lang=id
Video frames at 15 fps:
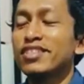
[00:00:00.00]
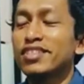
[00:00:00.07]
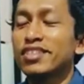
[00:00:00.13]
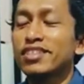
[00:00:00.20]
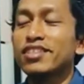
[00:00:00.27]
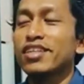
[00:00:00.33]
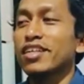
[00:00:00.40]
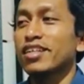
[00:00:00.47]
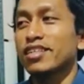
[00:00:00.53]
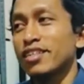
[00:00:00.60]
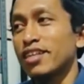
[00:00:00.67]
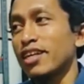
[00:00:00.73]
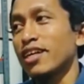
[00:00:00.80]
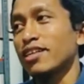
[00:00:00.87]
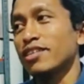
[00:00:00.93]
secara tidak
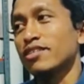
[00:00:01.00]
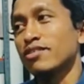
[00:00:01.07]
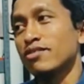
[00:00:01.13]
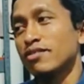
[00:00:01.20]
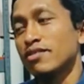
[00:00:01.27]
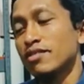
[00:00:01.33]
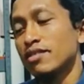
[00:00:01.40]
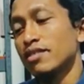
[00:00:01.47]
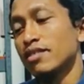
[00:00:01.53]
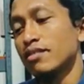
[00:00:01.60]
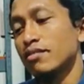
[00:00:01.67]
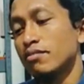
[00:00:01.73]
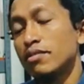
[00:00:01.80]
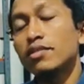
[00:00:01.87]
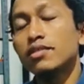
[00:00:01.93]
langsung
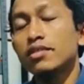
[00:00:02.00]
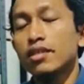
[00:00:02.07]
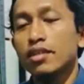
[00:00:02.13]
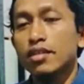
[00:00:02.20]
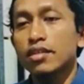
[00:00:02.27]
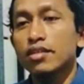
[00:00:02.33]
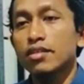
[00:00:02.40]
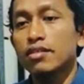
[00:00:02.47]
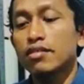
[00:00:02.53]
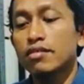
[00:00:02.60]
bisa gitu.